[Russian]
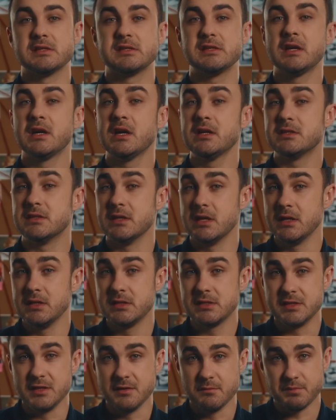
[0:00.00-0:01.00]
захотели
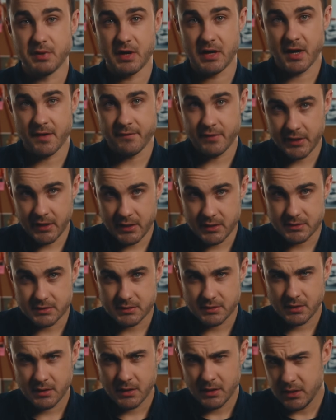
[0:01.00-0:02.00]
с ним поговорить.
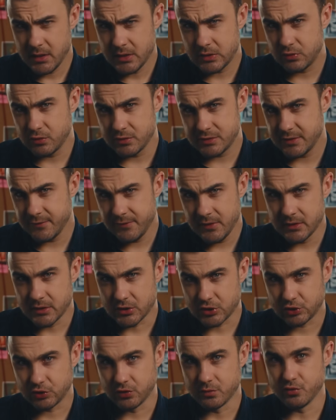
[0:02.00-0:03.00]
Их удивило,
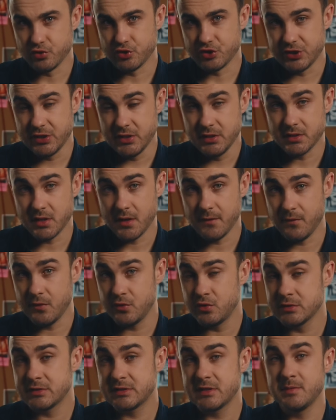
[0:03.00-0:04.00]
что мужчина
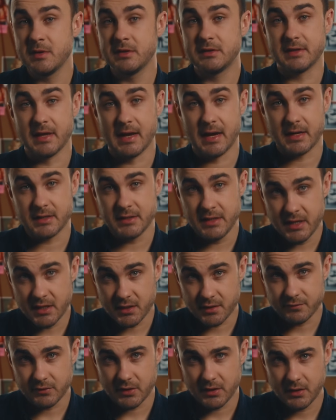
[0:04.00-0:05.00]
ведет себя так
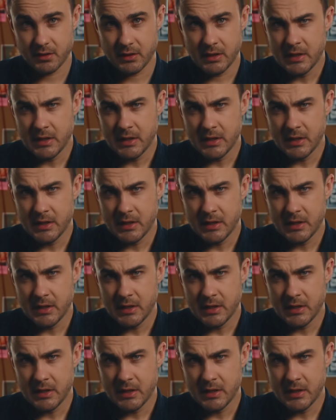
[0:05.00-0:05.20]
нервно.